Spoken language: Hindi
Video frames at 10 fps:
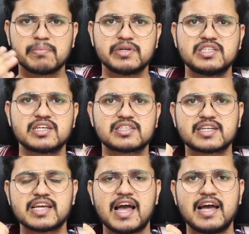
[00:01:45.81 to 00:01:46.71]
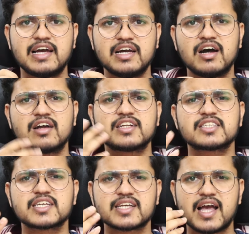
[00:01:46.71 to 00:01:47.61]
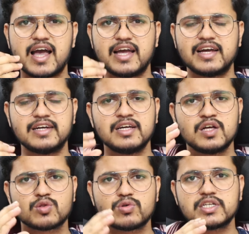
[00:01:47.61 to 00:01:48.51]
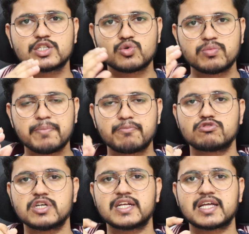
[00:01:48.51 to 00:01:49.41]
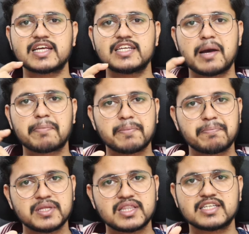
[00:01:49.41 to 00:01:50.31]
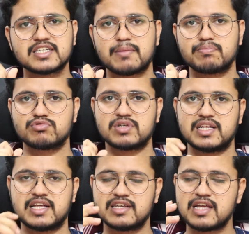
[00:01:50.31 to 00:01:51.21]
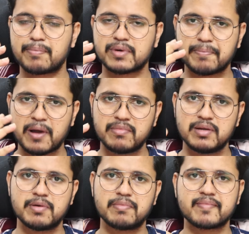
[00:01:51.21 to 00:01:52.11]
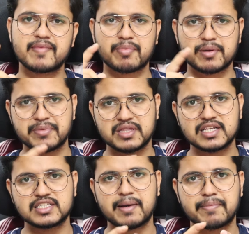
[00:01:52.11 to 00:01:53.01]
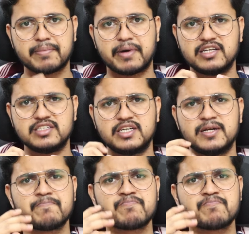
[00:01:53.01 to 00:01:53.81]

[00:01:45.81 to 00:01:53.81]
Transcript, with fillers: बिजनेस से क्या आया है अन्य से क्या आया है तो ये जो भी पूछा जाता है ये आपके पिताजी का पूछा जाता है ये आपके फैमिली मेम्बर में आपके पिताजी आपके भाई जी